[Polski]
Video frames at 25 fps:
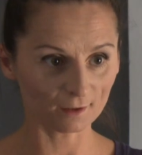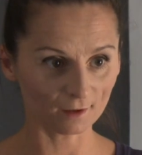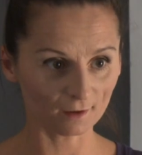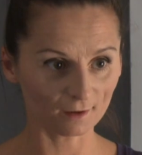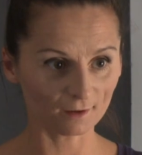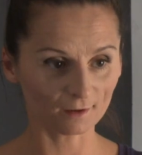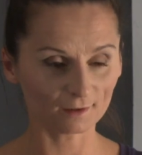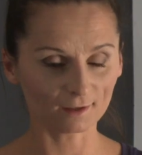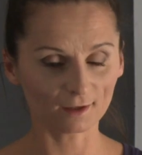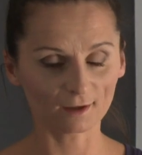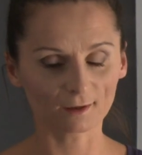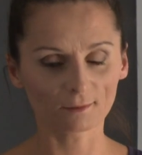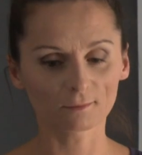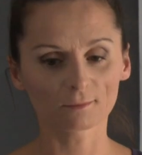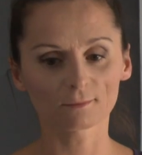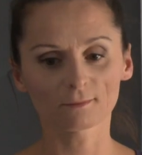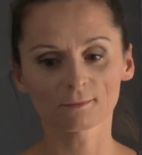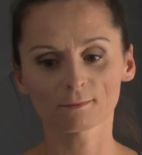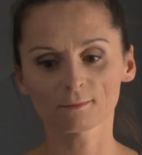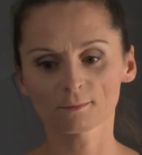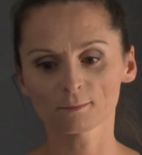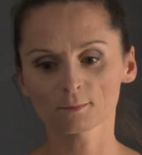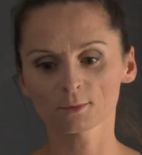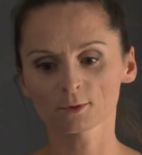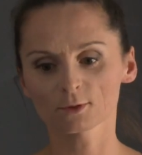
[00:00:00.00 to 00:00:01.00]
na, na
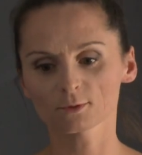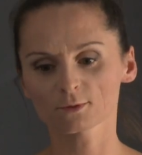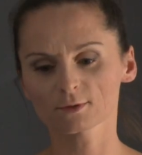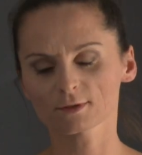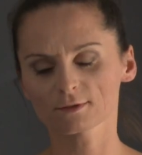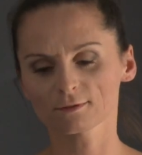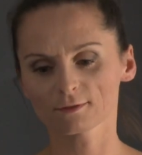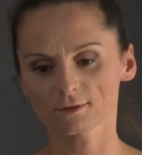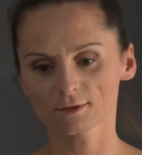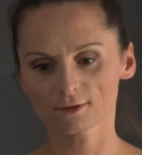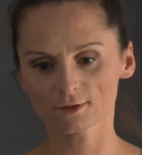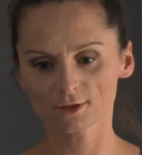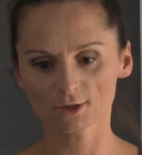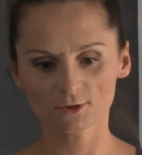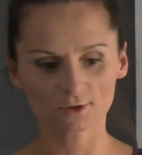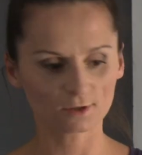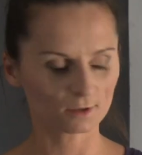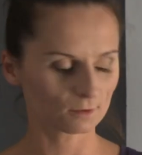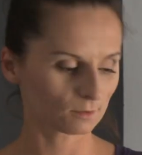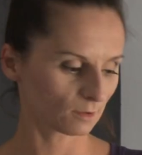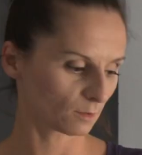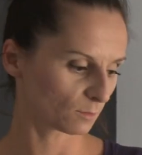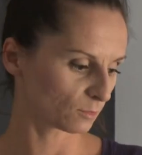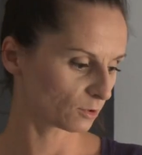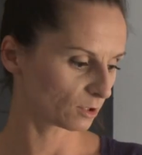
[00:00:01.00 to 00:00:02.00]
mnóstwie rzeczy,
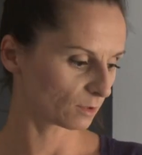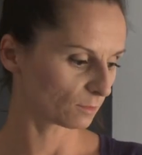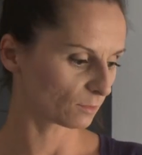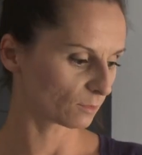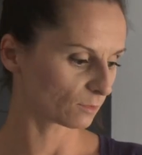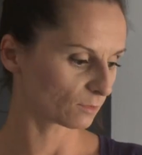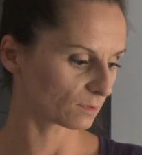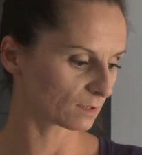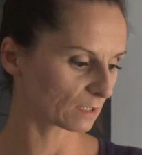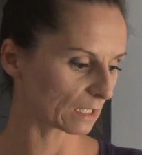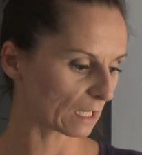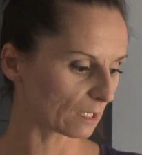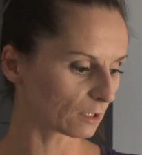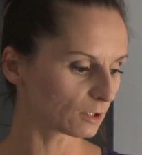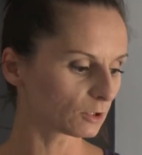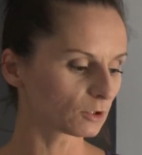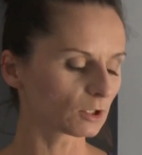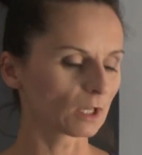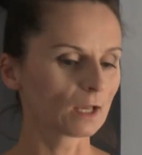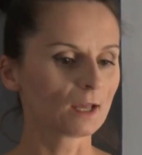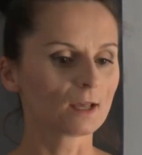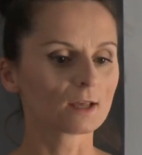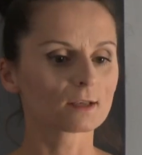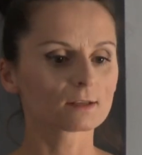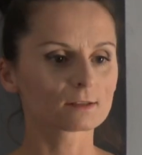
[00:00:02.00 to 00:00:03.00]
które musimy ustalić.
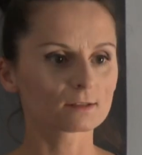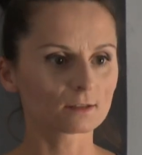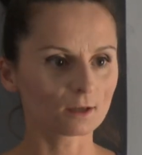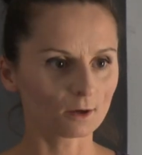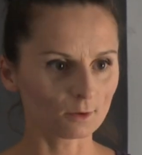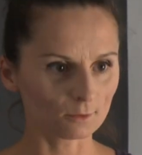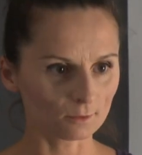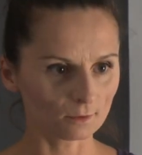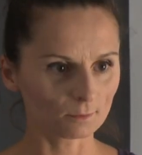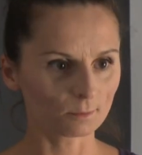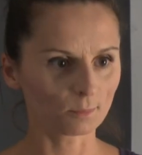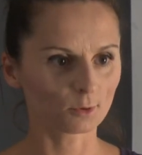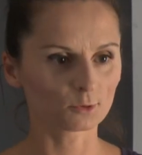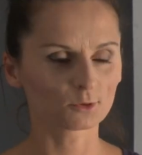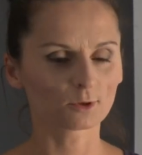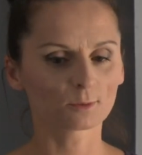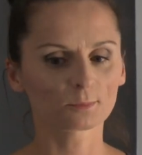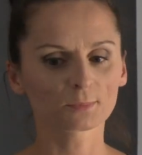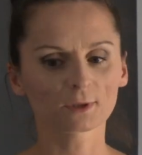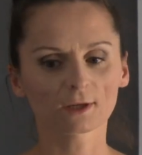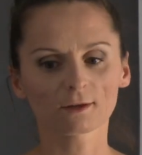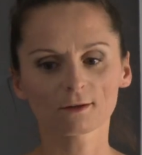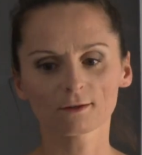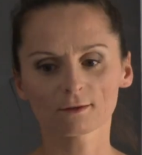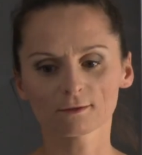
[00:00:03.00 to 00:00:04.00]
Są pod
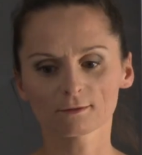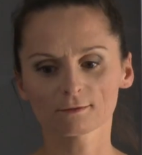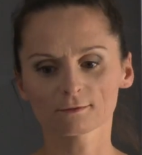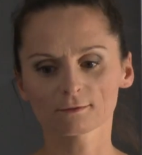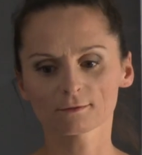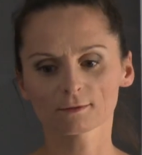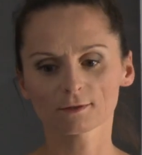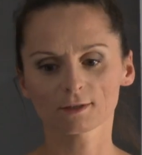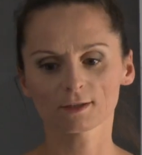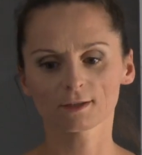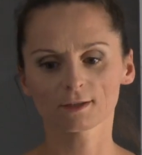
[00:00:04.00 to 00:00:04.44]
opieką